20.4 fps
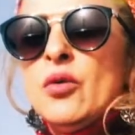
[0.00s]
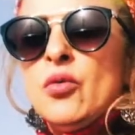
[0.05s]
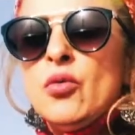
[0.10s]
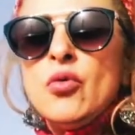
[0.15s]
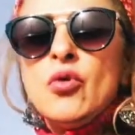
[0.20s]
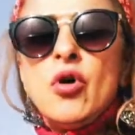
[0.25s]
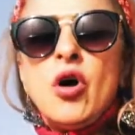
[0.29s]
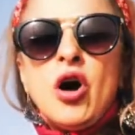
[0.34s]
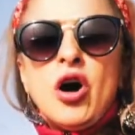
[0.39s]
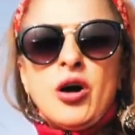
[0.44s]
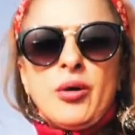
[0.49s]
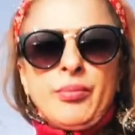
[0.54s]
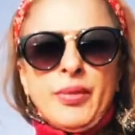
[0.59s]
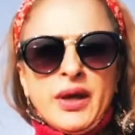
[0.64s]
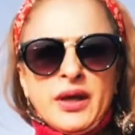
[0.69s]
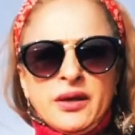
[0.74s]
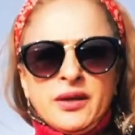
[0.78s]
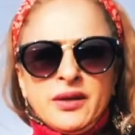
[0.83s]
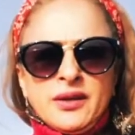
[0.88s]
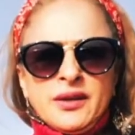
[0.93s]
O
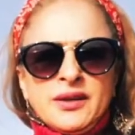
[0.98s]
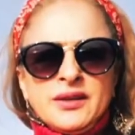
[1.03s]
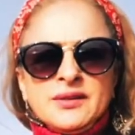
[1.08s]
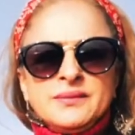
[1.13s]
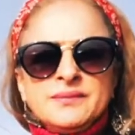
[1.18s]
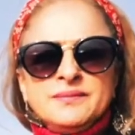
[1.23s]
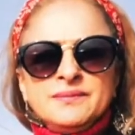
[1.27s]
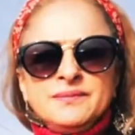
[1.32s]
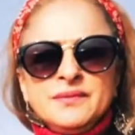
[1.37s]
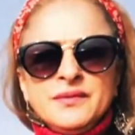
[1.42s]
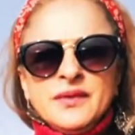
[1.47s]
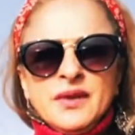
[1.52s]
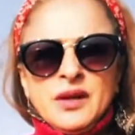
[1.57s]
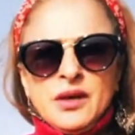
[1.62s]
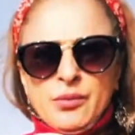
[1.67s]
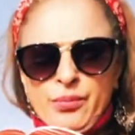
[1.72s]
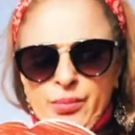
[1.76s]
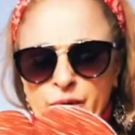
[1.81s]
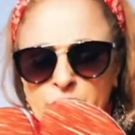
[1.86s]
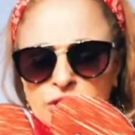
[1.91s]
homem
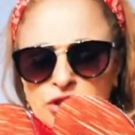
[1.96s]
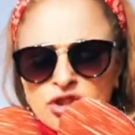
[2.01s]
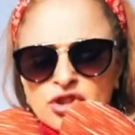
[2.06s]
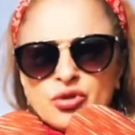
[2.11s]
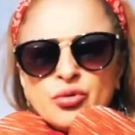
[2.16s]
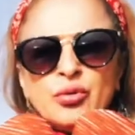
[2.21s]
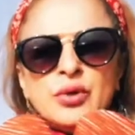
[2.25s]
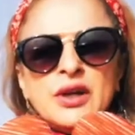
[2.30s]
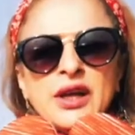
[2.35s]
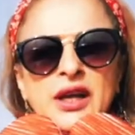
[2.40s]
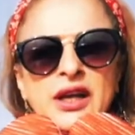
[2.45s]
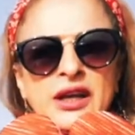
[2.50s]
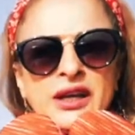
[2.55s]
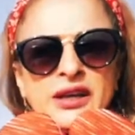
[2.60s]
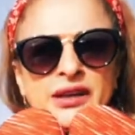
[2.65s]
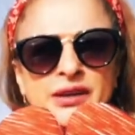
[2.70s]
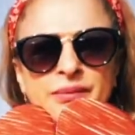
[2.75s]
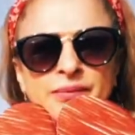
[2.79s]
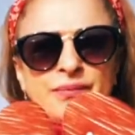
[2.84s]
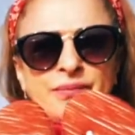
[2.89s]
pode
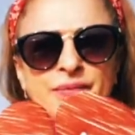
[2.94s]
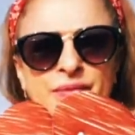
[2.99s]
escolher